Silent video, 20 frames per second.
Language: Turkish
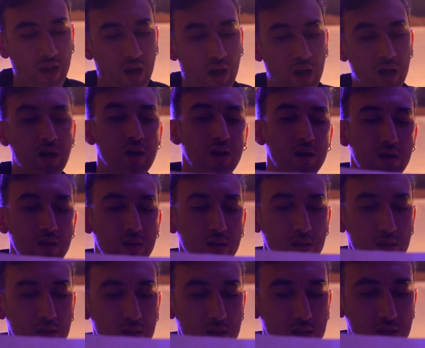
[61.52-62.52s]
veya
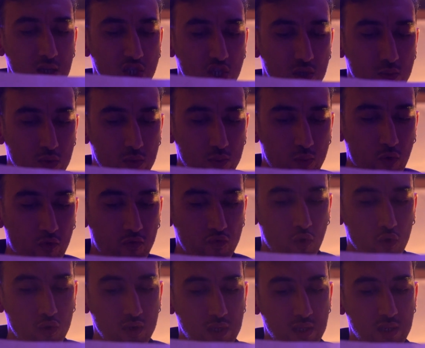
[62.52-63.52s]
yaşamın püf
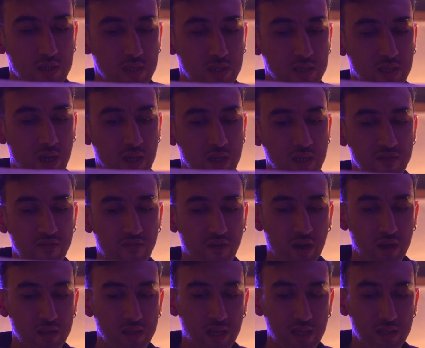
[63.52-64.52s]
noktalarına dair
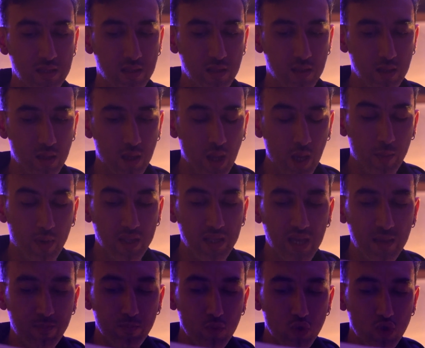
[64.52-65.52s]
ifaden. Bana
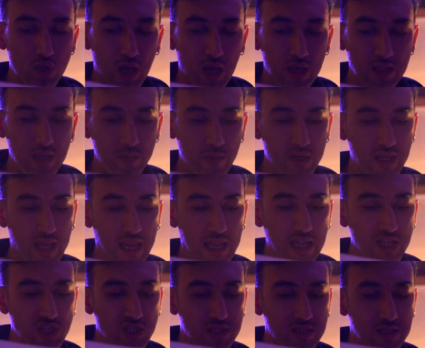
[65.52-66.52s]
hep müsaade, bana
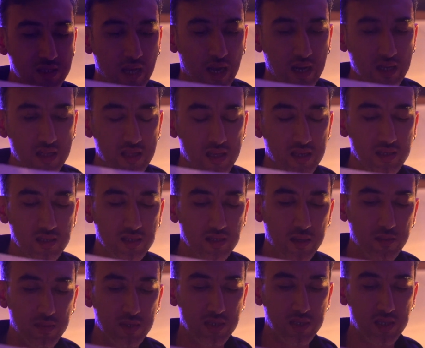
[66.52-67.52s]
eleştiri dergilerinin
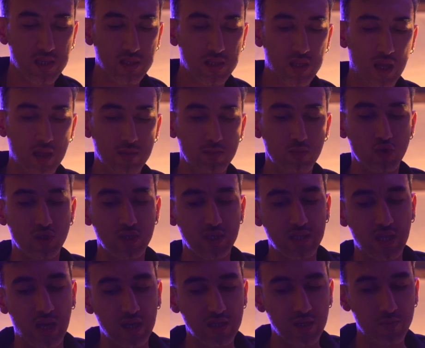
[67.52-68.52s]
temizliğinden,
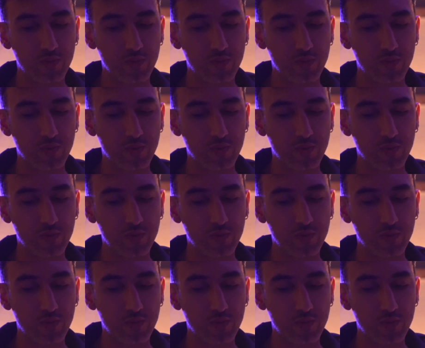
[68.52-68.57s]
müzikten